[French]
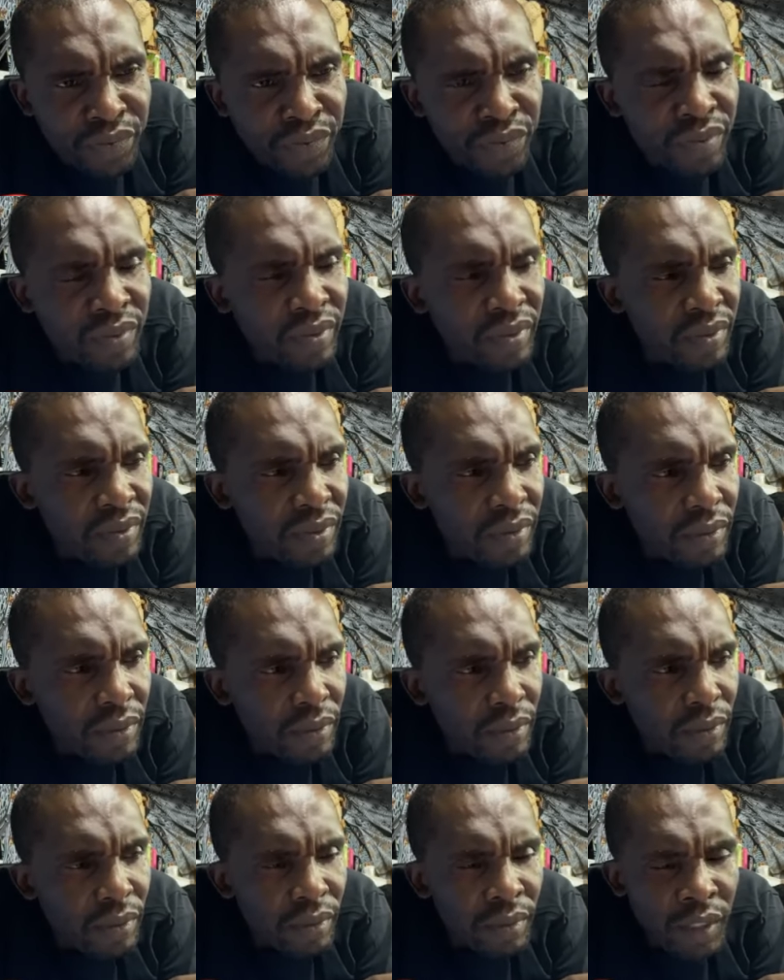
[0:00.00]
Oui.
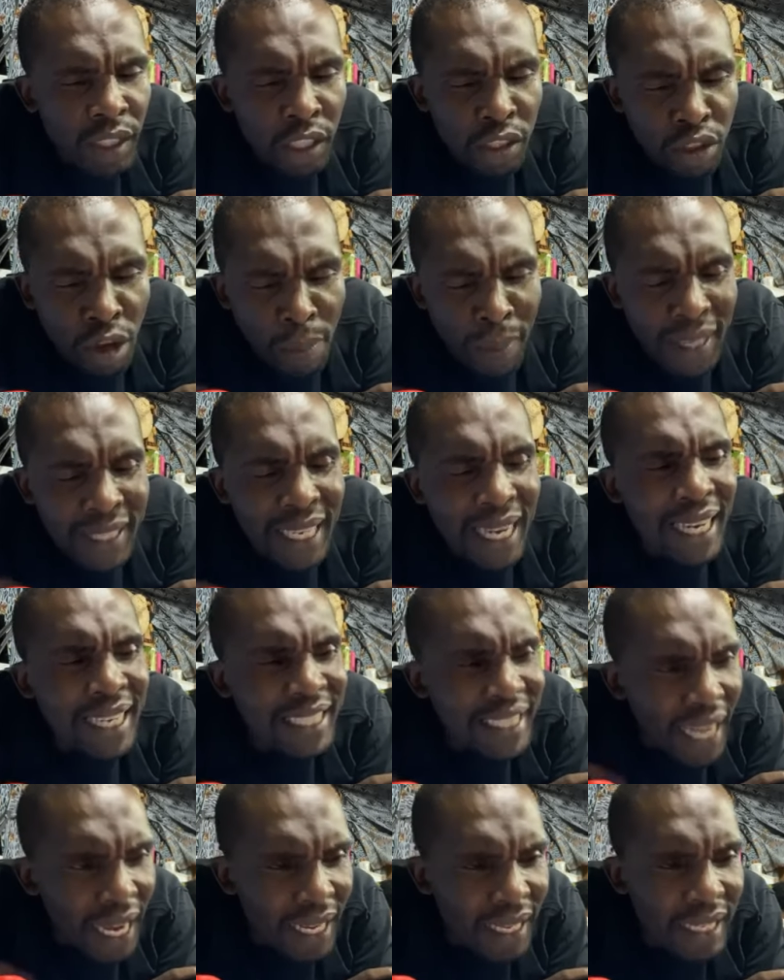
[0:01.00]
Donc, parce que les
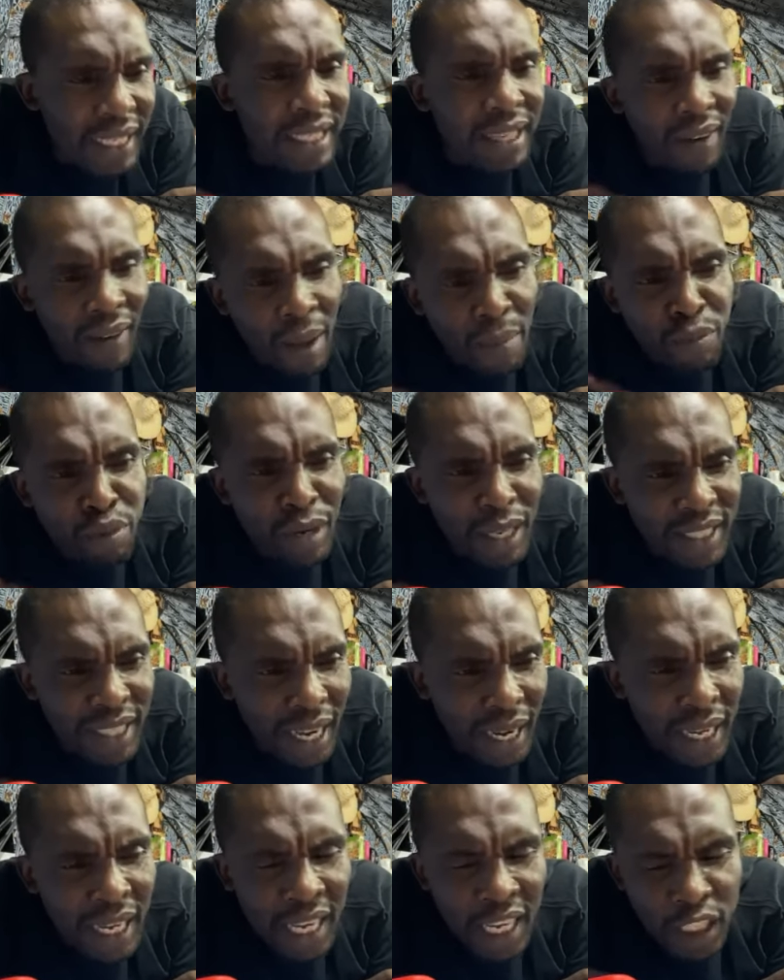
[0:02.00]
gens qui travaillent pour les gens.